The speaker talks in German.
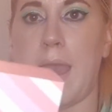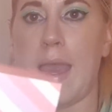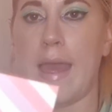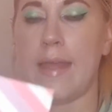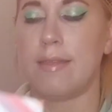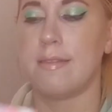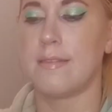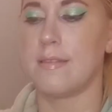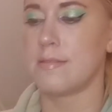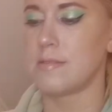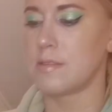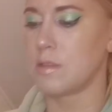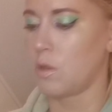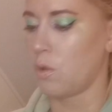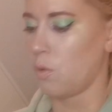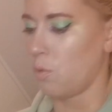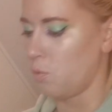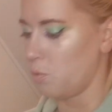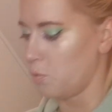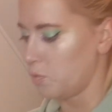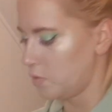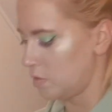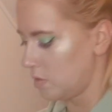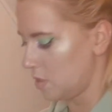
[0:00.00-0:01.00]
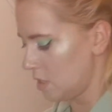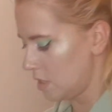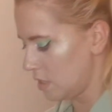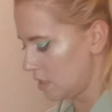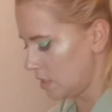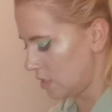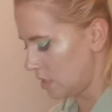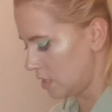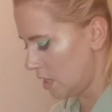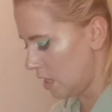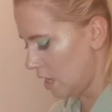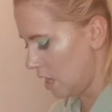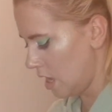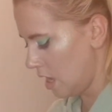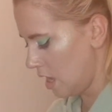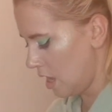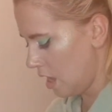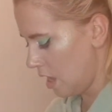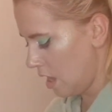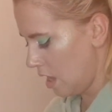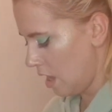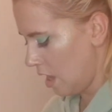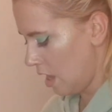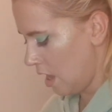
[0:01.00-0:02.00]
breites, großes,
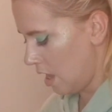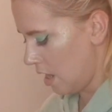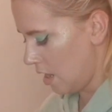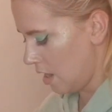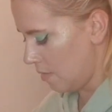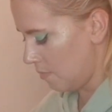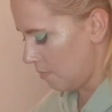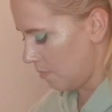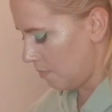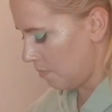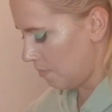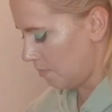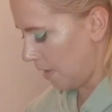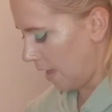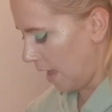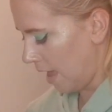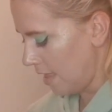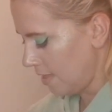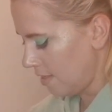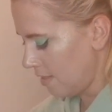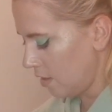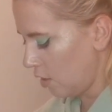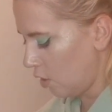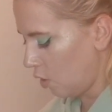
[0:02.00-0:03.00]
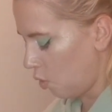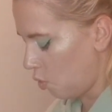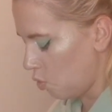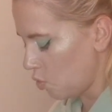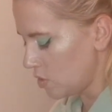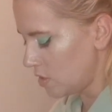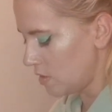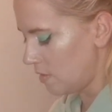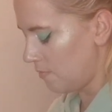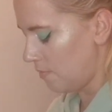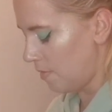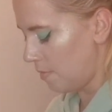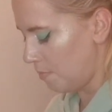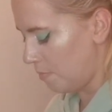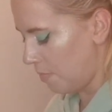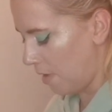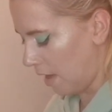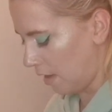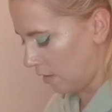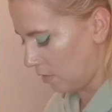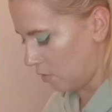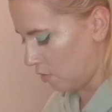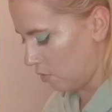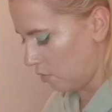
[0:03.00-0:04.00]
eine breite, große
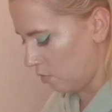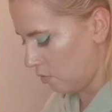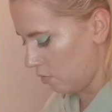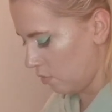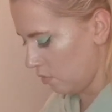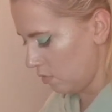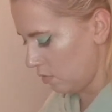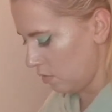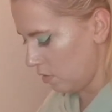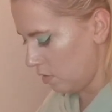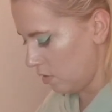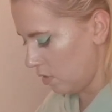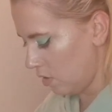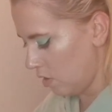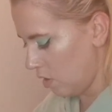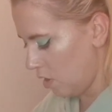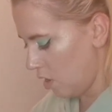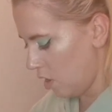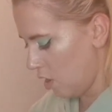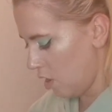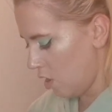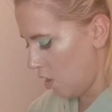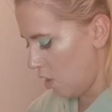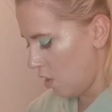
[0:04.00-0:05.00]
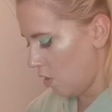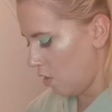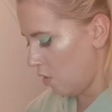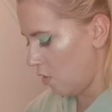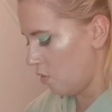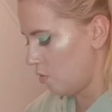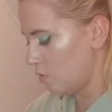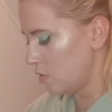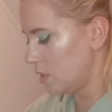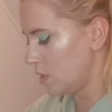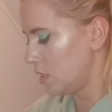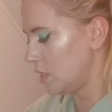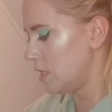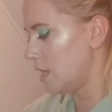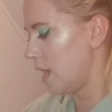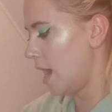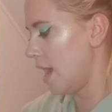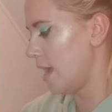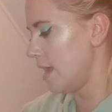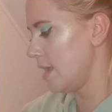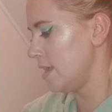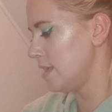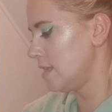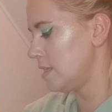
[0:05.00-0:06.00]
Verpackung. Und
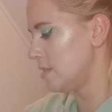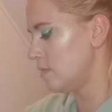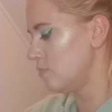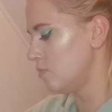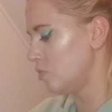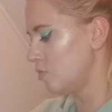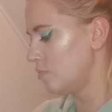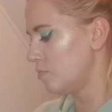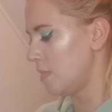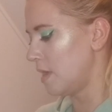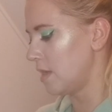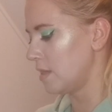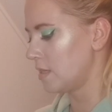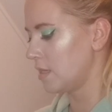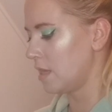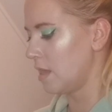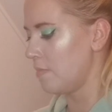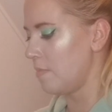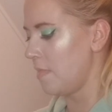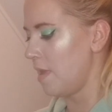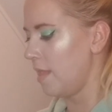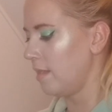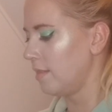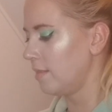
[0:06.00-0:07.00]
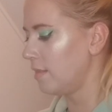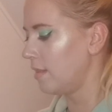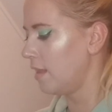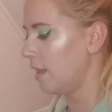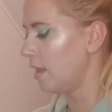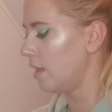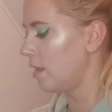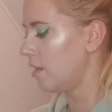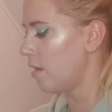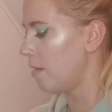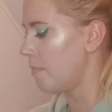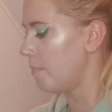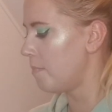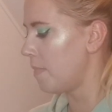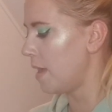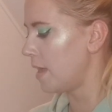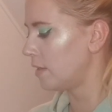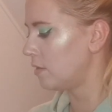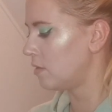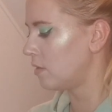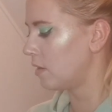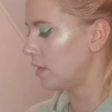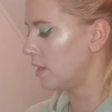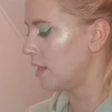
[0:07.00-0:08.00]
da ist mit Melting
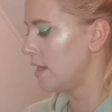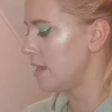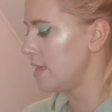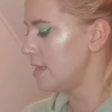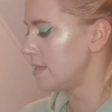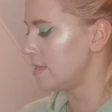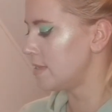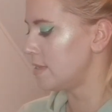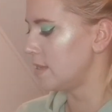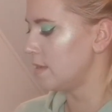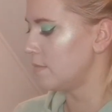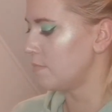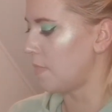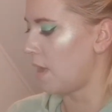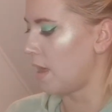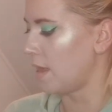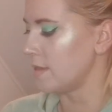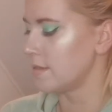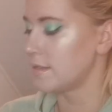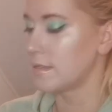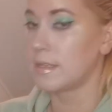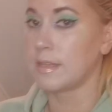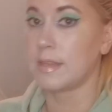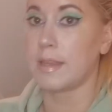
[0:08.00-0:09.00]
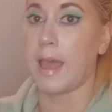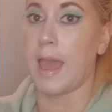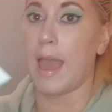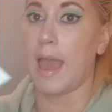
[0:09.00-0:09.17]
Matte Cleansing Mask